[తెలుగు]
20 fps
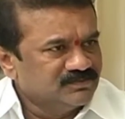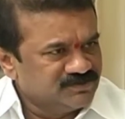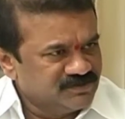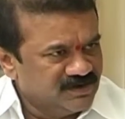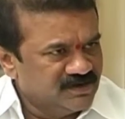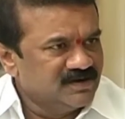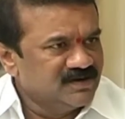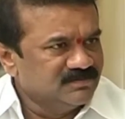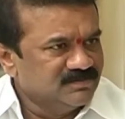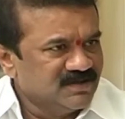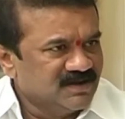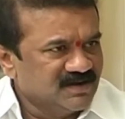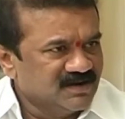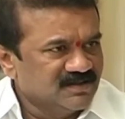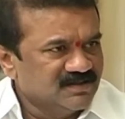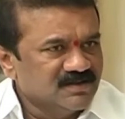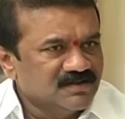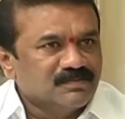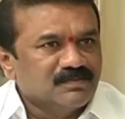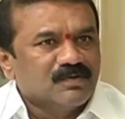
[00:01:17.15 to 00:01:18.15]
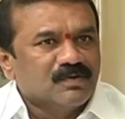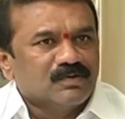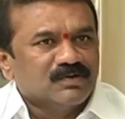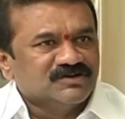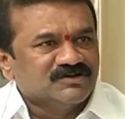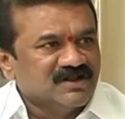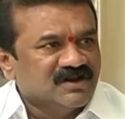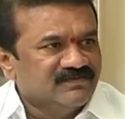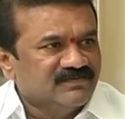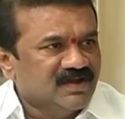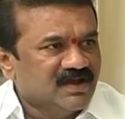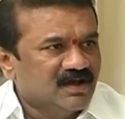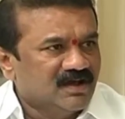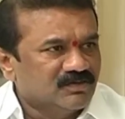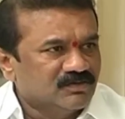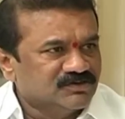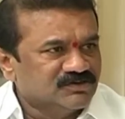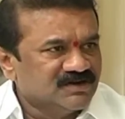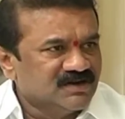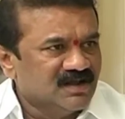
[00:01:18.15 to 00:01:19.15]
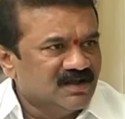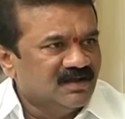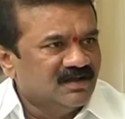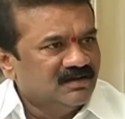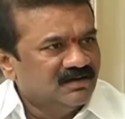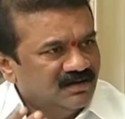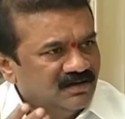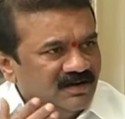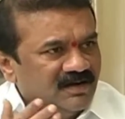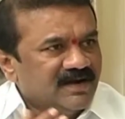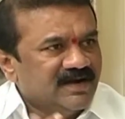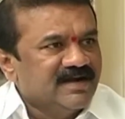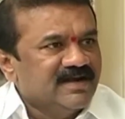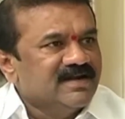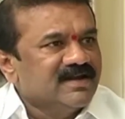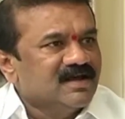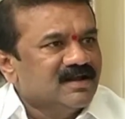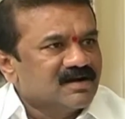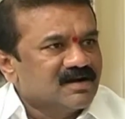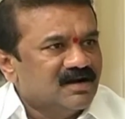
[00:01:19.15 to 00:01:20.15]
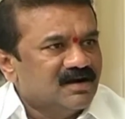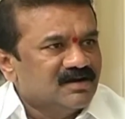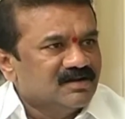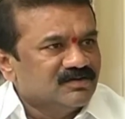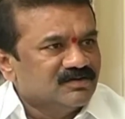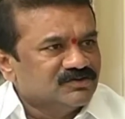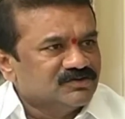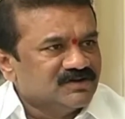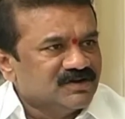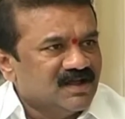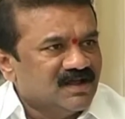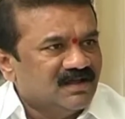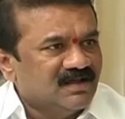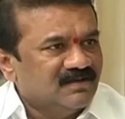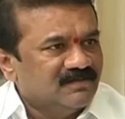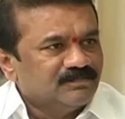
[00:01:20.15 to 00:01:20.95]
చేయడం జరిగింది ఇప్పుడు ఒక చెలవిహార్ వచ్చిన ఎన్టీఆర్ గార్డెన్ వచ్చిన